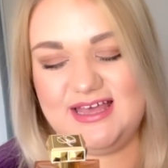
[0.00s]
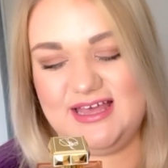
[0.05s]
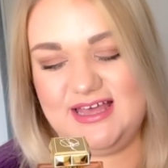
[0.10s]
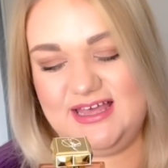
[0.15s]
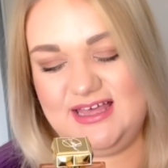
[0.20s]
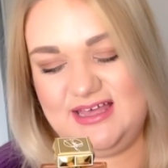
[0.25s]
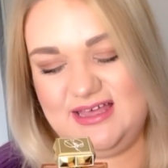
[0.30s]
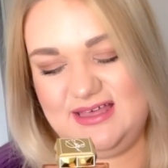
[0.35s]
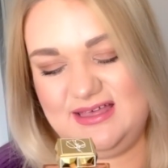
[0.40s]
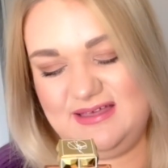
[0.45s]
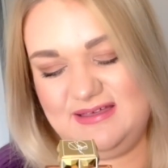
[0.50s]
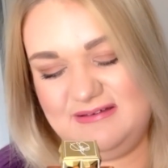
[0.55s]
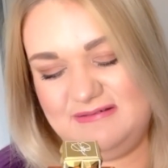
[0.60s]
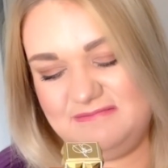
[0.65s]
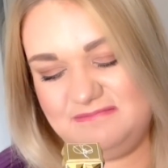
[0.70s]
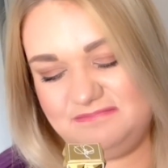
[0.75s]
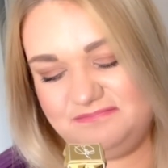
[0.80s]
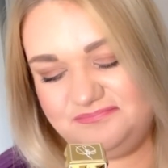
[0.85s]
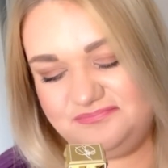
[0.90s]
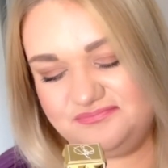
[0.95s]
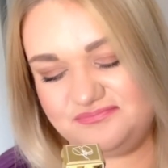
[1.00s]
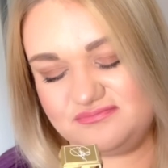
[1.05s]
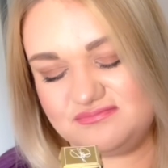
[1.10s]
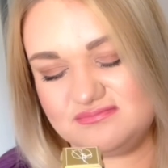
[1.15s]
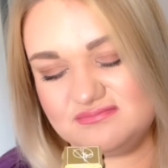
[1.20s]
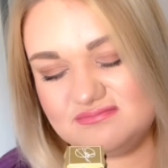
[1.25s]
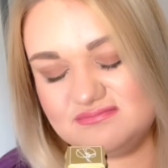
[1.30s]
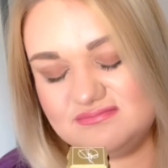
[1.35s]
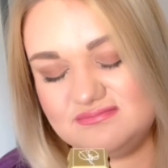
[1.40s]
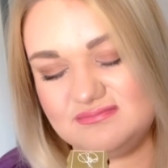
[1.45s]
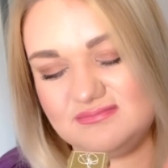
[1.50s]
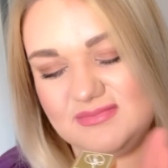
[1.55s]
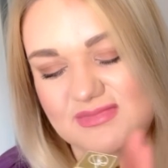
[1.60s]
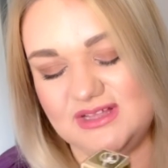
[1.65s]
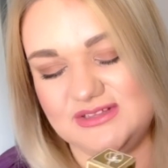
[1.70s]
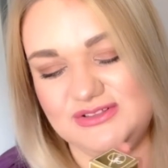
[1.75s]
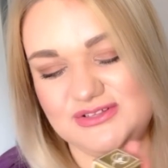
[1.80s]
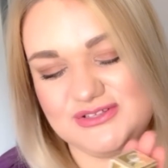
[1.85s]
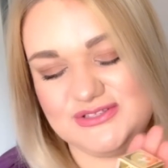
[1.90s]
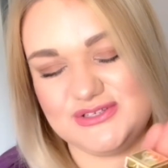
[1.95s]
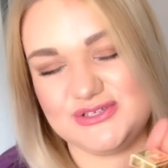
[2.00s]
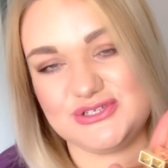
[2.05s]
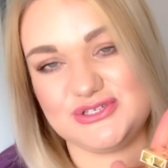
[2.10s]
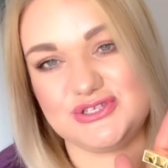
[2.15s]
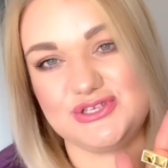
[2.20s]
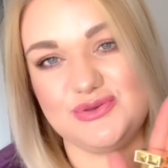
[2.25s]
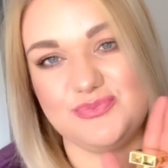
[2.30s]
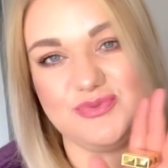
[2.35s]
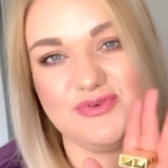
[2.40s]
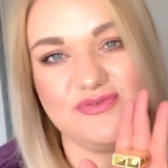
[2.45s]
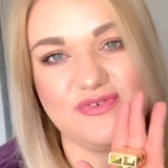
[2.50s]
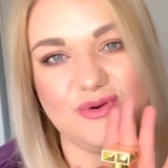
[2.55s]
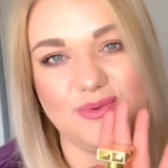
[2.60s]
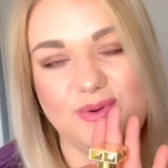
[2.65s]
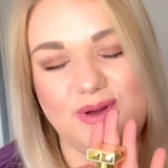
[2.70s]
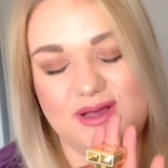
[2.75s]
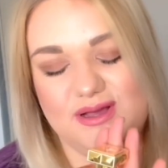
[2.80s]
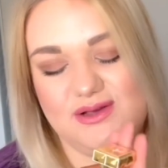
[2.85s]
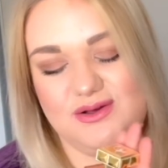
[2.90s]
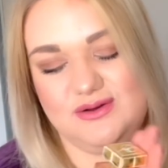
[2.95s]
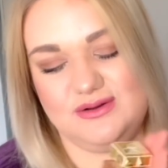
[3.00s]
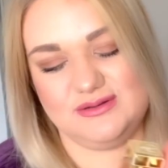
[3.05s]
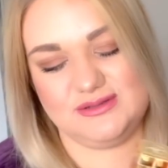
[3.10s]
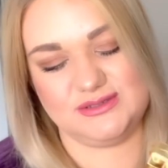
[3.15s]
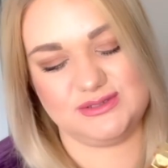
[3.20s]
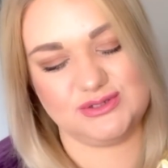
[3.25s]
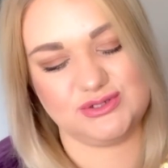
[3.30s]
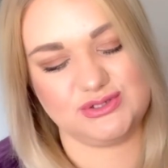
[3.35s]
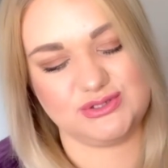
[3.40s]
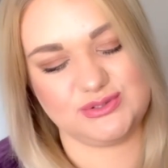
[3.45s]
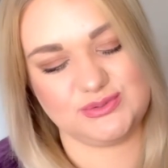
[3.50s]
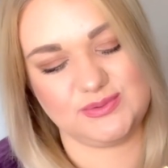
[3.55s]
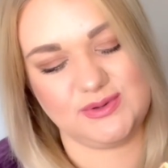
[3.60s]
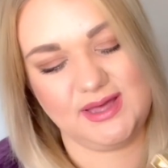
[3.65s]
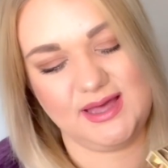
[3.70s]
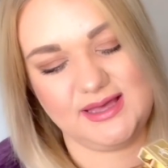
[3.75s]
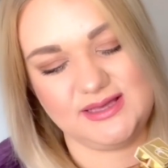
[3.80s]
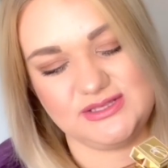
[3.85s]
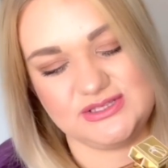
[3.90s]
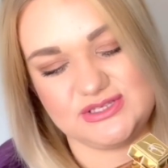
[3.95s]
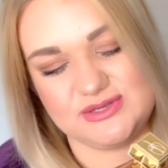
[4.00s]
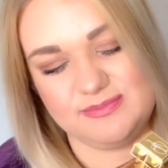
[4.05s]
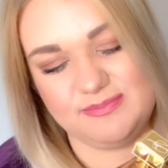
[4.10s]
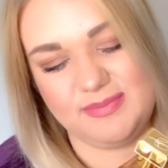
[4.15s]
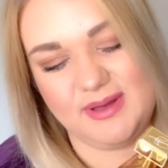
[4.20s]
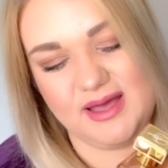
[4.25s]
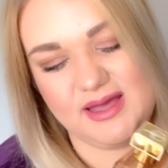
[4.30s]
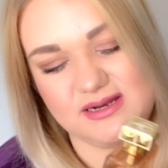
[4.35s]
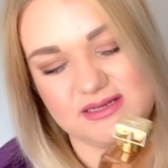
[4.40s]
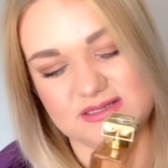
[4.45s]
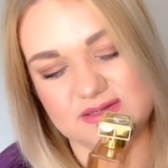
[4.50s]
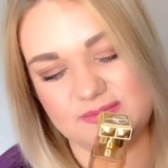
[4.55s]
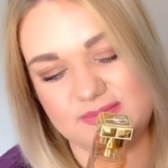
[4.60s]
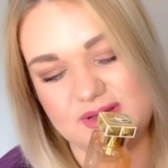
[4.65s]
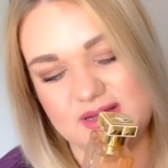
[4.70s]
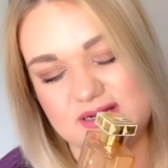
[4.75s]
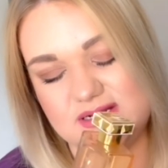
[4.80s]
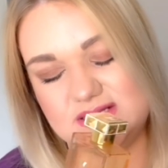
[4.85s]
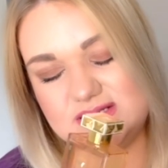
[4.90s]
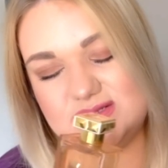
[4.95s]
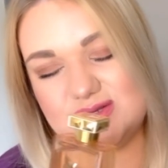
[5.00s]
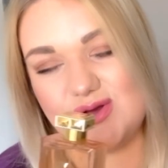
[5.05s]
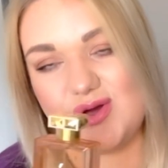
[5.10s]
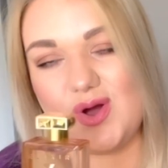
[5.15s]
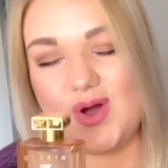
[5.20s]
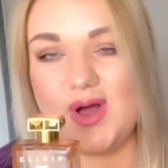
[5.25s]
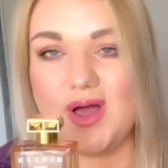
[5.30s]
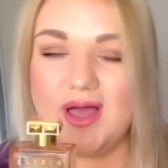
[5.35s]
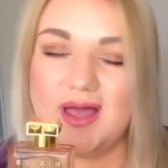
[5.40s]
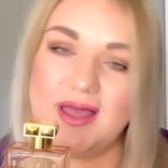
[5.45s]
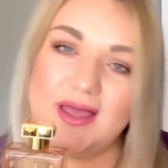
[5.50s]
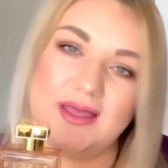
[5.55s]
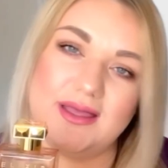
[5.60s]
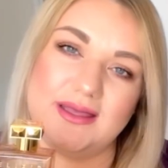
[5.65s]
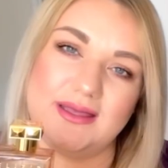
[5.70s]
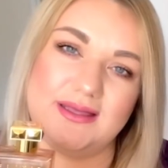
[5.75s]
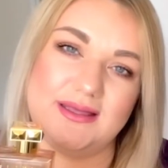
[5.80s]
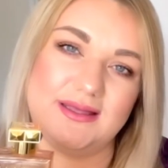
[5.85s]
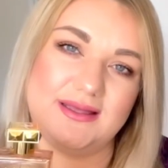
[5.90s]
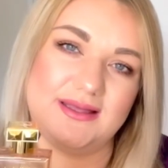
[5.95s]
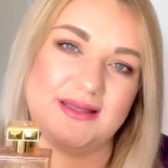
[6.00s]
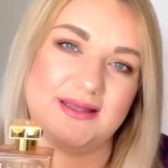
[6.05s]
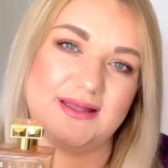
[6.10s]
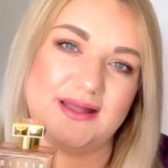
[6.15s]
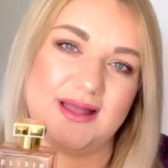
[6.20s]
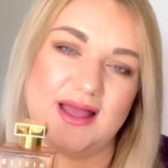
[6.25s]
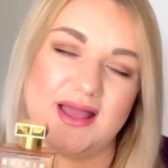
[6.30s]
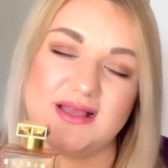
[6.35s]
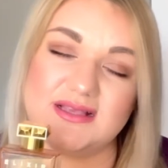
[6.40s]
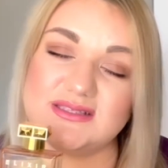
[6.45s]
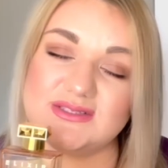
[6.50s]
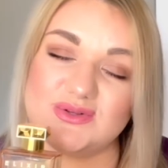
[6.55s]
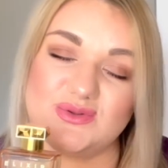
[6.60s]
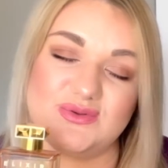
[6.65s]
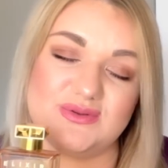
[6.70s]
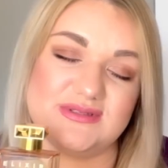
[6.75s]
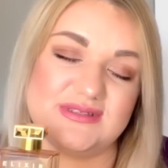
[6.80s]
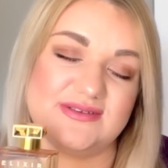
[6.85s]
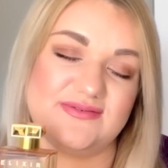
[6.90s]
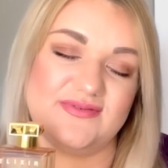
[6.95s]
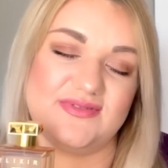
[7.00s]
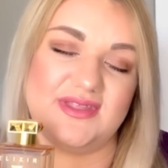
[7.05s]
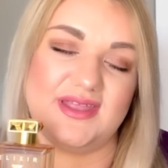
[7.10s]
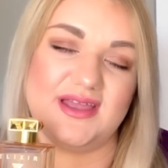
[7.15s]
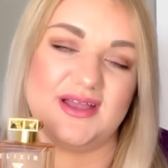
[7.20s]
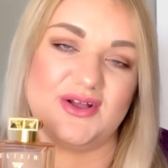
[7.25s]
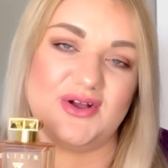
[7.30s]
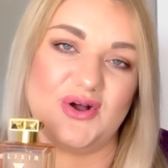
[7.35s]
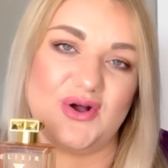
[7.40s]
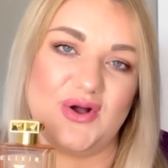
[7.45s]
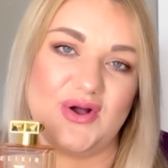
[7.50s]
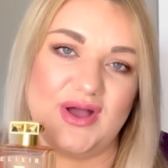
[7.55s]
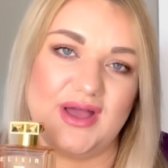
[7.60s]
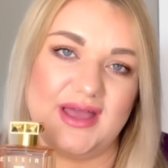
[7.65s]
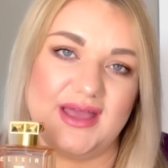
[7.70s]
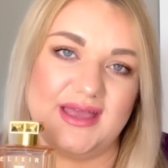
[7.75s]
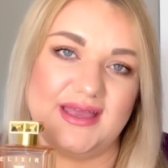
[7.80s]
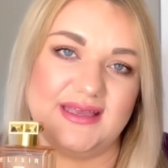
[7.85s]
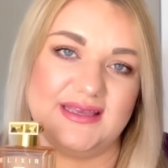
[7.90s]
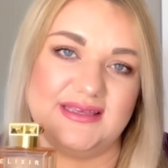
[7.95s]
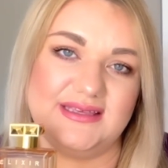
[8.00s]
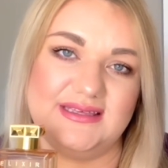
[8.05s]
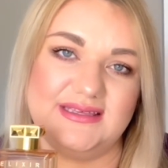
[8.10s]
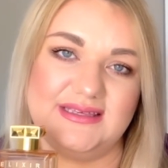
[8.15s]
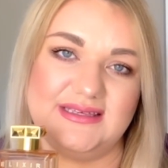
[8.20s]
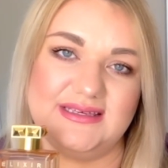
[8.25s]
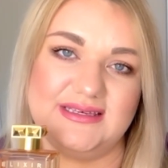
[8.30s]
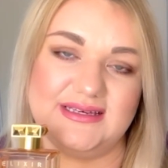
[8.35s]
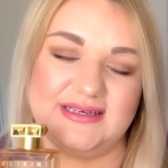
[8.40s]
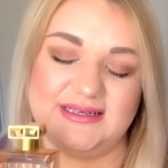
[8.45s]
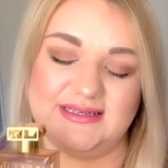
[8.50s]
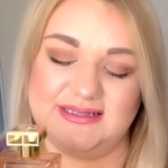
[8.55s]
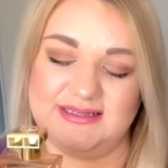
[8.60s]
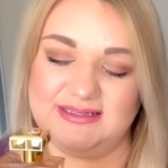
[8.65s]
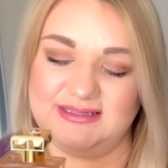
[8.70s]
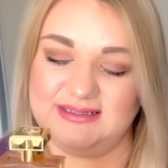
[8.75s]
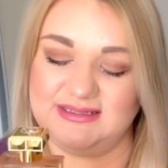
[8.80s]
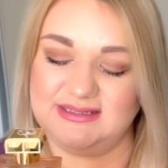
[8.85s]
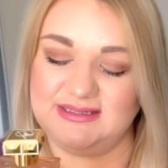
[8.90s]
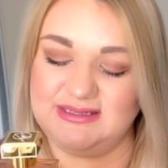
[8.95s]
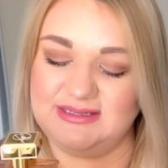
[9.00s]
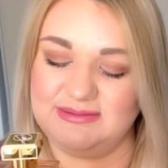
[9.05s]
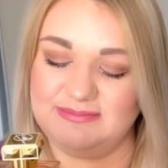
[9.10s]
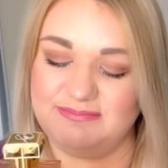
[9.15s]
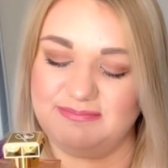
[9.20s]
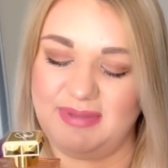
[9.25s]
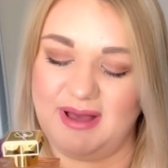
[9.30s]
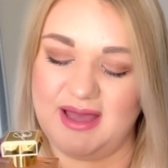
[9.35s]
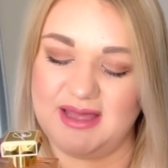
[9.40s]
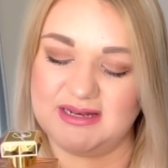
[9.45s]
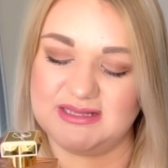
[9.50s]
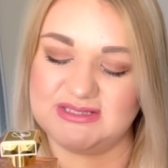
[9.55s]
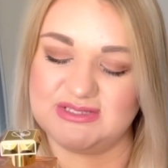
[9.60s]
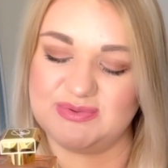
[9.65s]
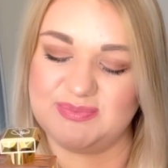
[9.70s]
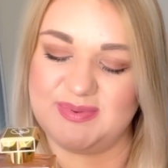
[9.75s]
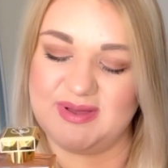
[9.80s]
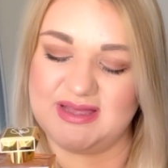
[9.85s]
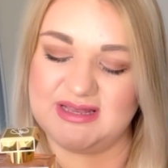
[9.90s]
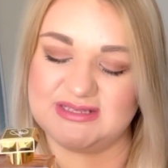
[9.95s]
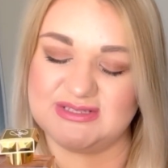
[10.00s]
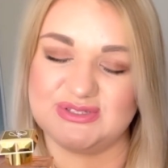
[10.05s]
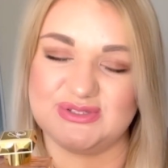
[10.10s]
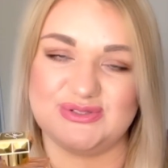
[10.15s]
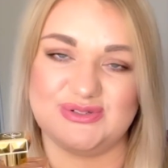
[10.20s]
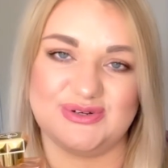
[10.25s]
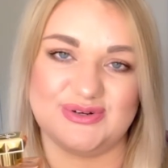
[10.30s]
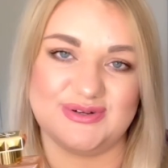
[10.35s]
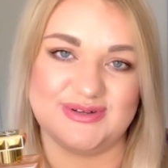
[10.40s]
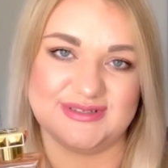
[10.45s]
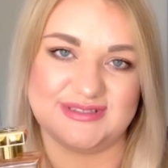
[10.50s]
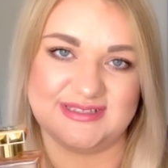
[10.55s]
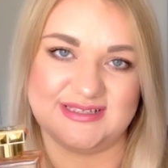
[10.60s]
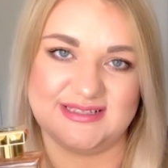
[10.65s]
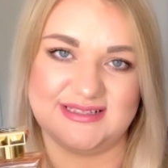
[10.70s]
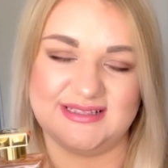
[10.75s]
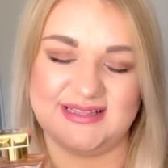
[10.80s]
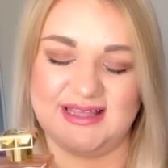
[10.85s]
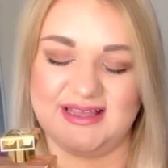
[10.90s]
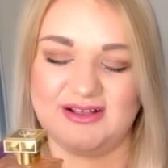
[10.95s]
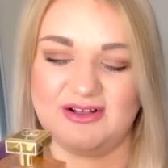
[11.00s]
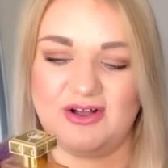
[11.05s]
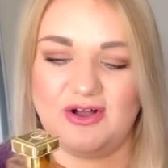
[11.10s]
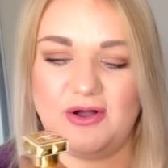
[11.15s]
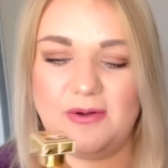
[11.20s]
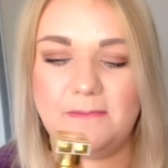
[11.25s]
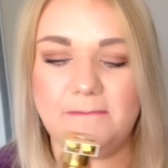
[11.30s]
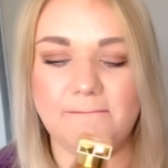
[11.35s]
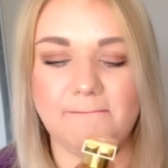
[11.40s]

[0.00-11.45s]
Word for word: Um, no coś niebywałego, coś słuchajcie, bardzo, bardzo e, ekskluzywnego i, e, i bardzo, bardzo drogocennego.